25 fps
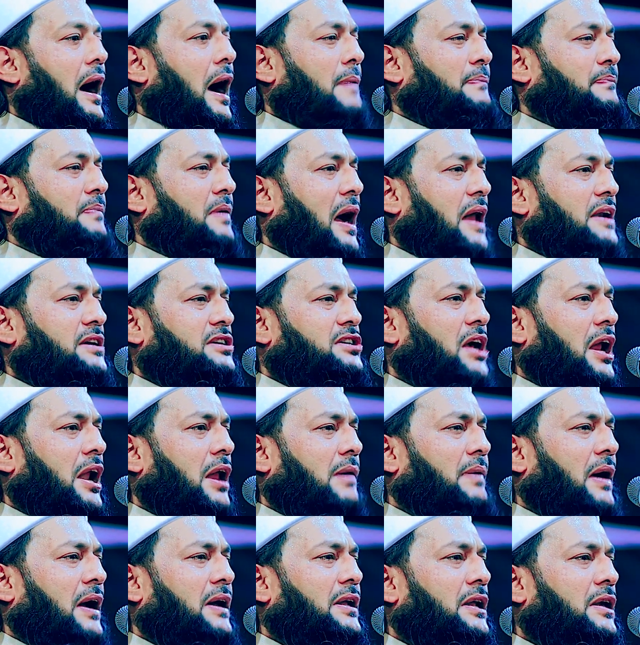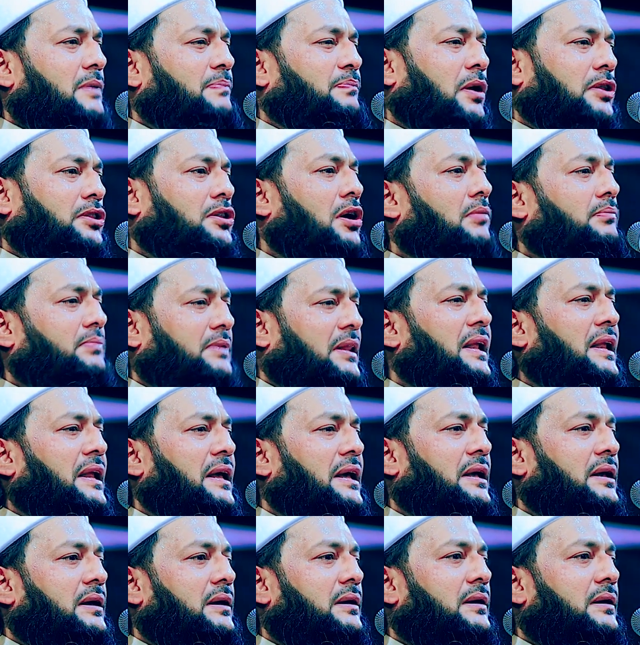আফগান সেনাবাহিনী প্রথম
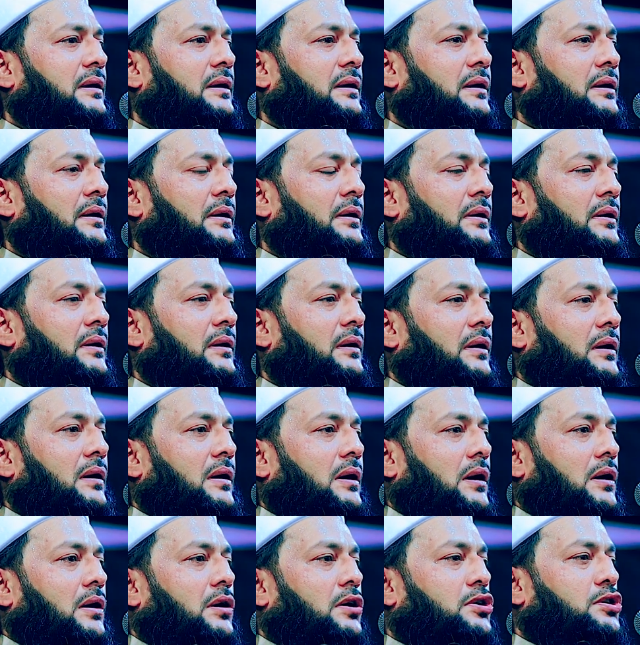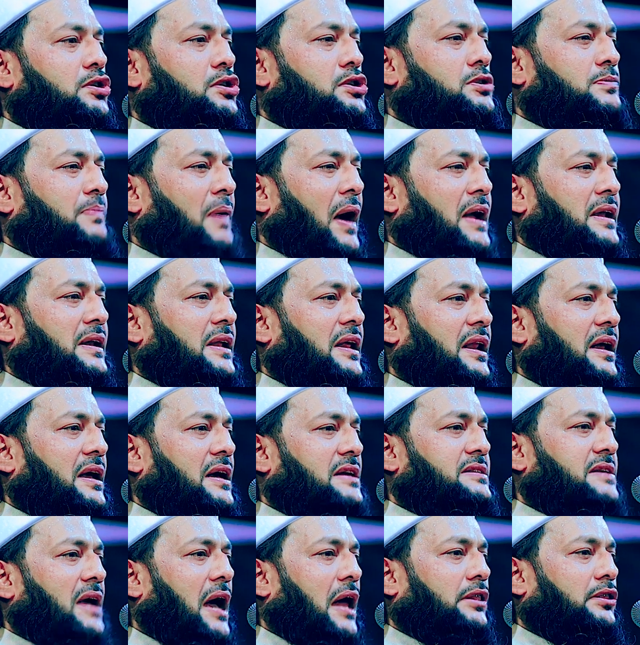দিনই রুশ বাহিনীর
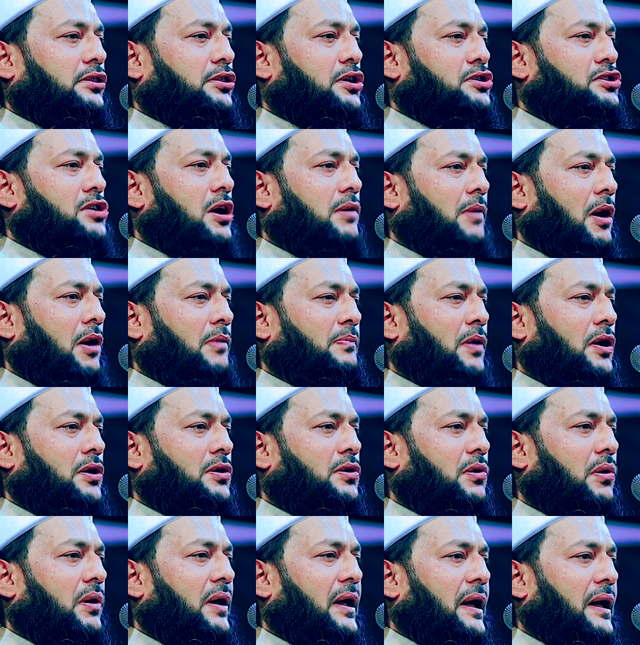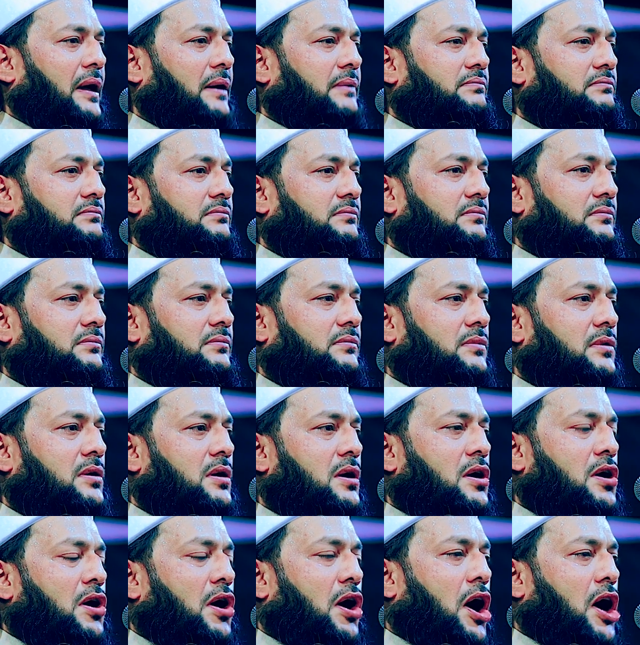কাছে আত্মসমর্পণ করে
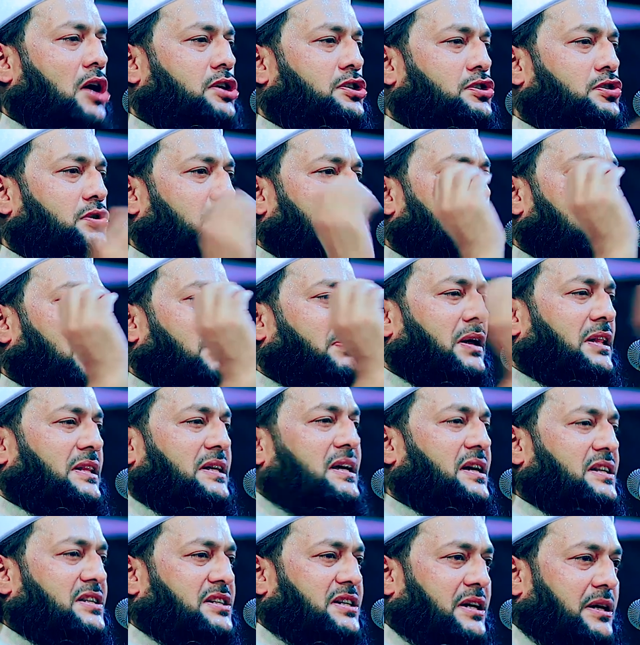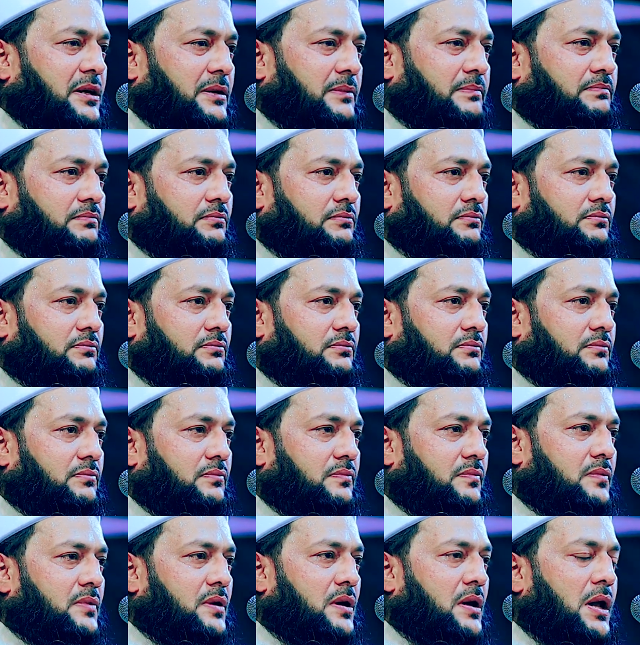অস্ত্র জমা দিয়েছে
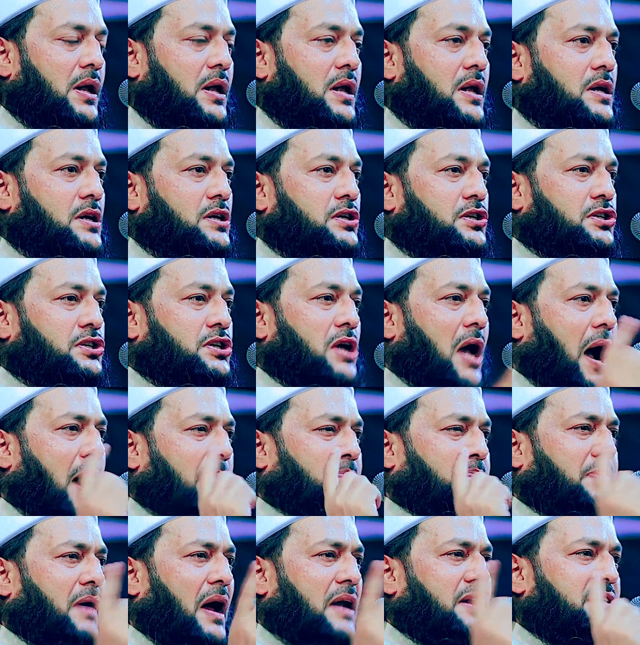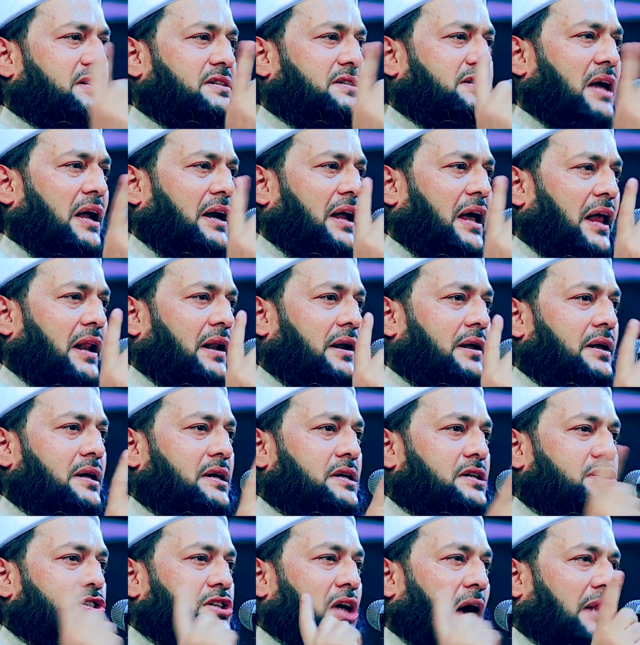সে আফগানিস্তানের
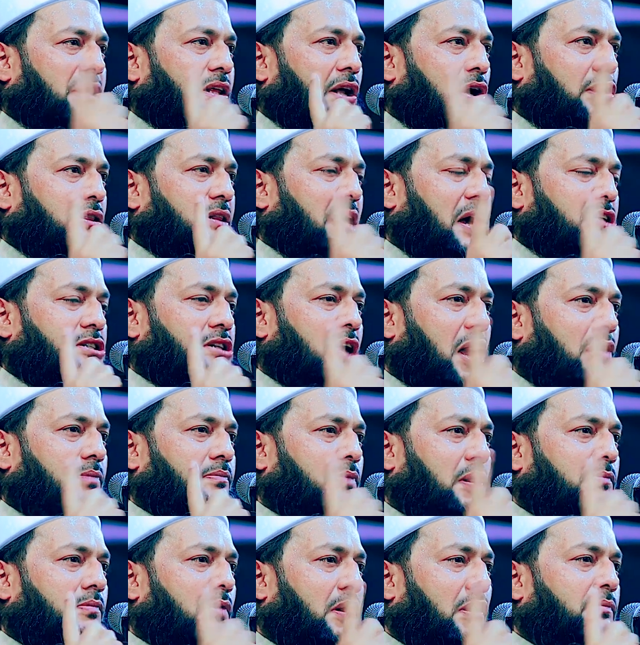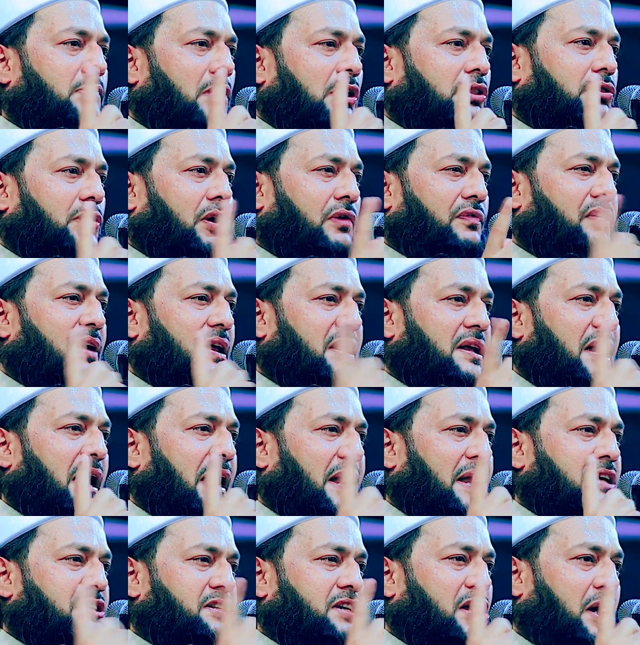স্বাধীনতা সার্বভৌমত্ব ফিরিয়ে
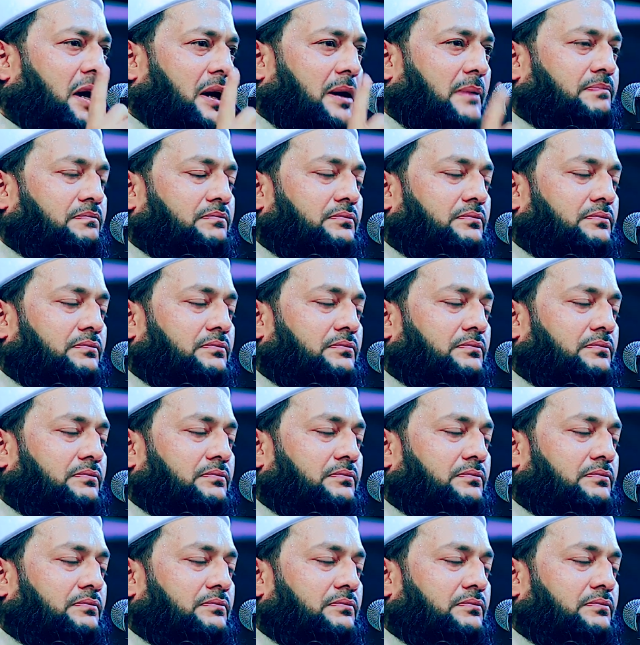এনেছে